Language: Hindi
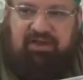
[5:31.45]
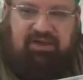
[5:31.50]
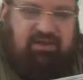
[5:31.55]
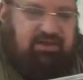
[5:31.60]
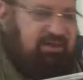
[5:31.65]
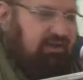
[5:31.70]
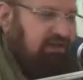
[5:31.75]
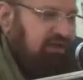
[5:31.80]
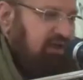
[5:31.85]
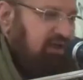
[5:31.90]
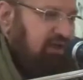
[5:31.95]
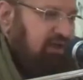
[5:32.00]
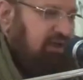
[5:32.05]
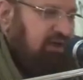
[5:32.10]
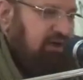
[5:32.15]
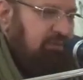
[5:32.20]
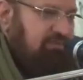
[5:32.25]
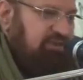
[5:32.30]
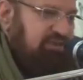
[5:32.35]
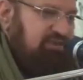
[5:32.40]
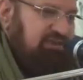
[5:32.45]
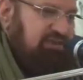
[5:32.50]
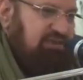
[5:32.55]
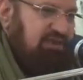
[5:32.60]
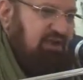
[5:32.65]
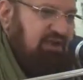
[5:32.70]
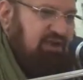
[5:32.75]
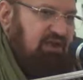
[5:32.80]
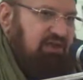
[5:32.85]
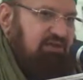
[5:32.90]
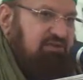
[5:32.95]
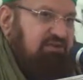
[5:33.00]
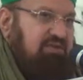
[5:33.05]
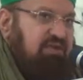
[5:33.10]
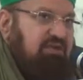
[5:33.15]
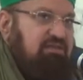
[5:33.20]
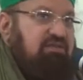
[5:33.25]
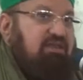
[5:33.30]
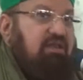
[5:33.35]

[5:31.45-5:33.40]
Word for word: करते हैं या अल्लाह हमें सीधा रास्ता